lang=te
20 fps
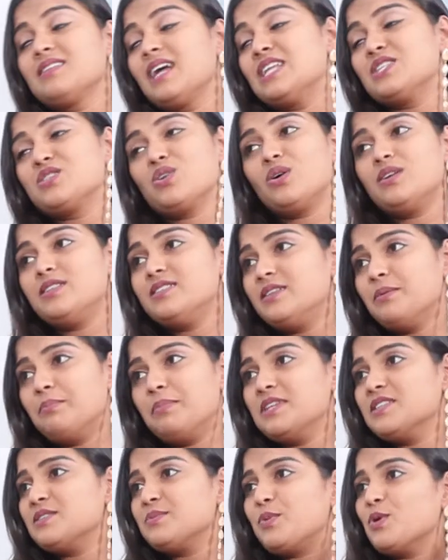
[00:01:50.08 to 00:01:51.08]
దాట్స్ ఆల్
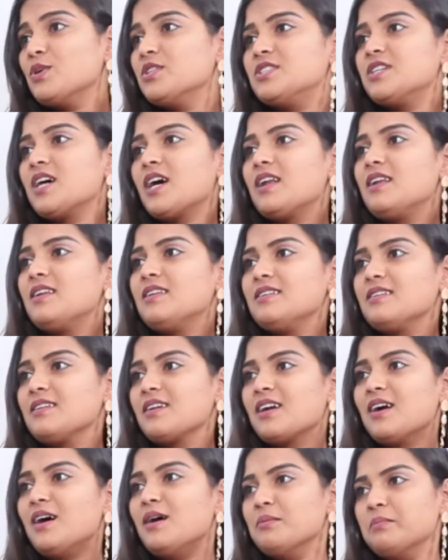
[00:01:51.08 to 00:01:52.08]
డిపెండ్స్ ఆన్ ఛానల్
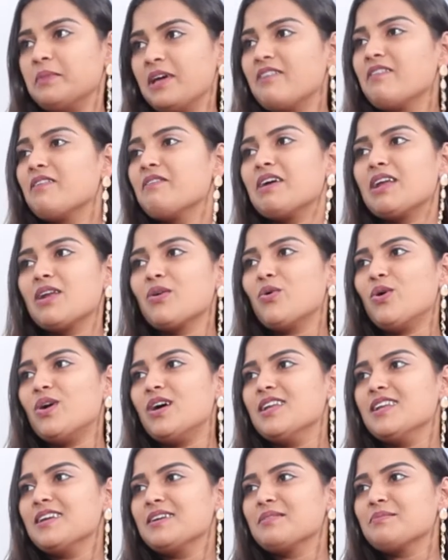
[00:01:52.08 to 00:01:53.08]
ఇంకా
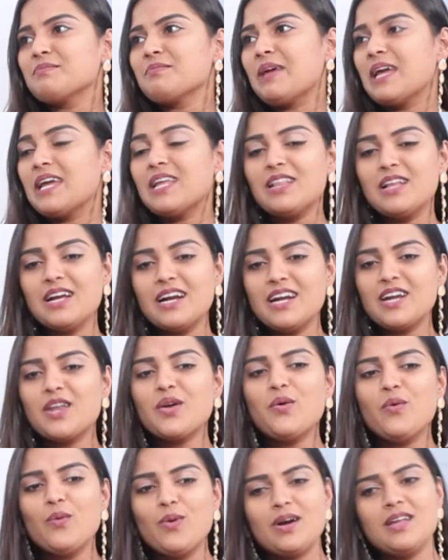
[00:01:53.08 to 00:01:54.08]
మేమేమనుకోవాలి
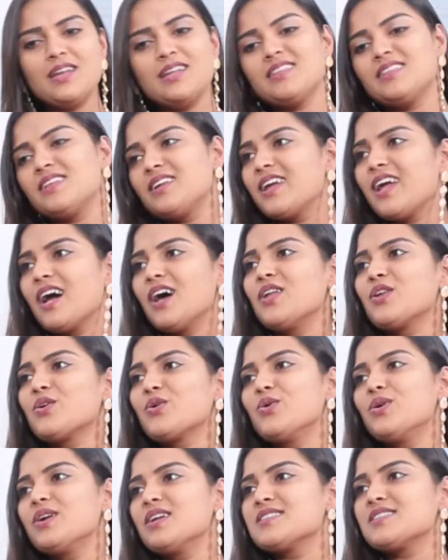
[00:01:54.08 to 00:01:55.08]
ఎందుకంటే ఒకరిద్దరికి
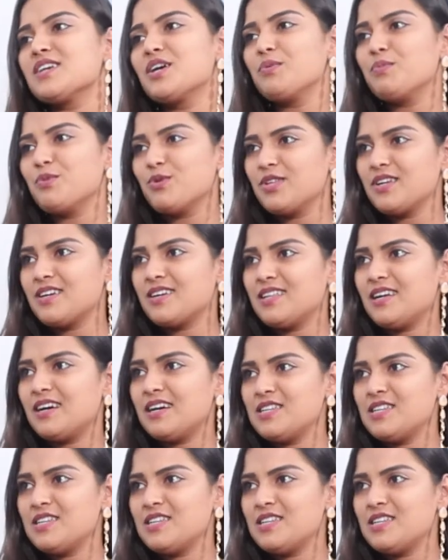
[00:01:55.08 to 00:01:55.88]
అనుకుంటే సరిపోదు కదా